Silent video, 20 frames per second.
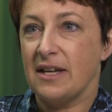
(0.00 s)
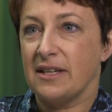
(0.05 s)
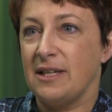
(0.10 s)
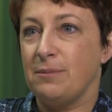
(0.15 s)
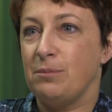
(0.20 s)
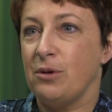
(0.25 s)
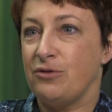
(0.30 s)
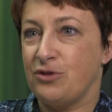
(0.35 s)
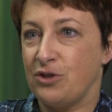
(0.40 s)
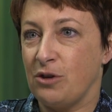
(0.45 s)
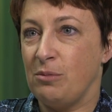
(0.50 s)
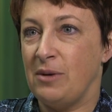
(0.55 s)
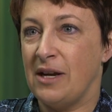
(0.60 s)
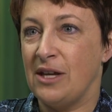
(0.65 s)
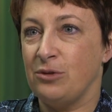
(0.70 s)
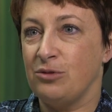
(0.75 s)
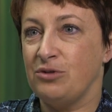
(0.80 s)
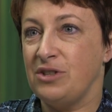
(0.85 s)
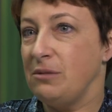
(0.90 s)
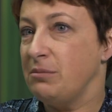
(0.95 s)
qui peuvent sembler
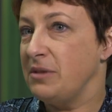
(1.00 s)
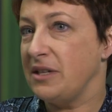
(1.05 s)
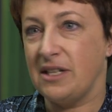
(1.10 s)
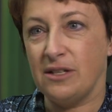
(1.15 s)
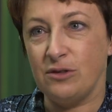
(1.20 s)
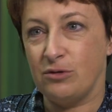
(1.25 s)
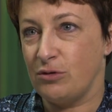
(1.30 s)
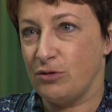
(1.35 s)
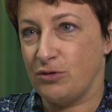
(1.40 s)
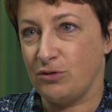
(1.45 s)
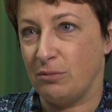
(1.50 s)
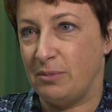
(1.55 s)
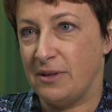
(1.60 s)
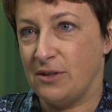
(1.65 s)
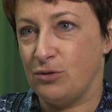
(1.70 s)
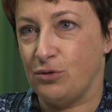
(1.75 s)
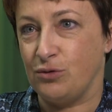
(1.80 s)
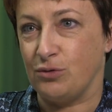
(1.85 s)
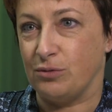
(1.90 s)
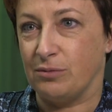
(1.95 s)
anodines mais qui ne le sont
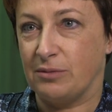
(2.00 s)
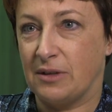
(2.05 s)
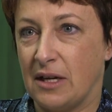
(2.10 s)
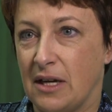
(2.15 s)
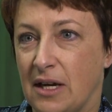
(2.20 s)
pas du tout.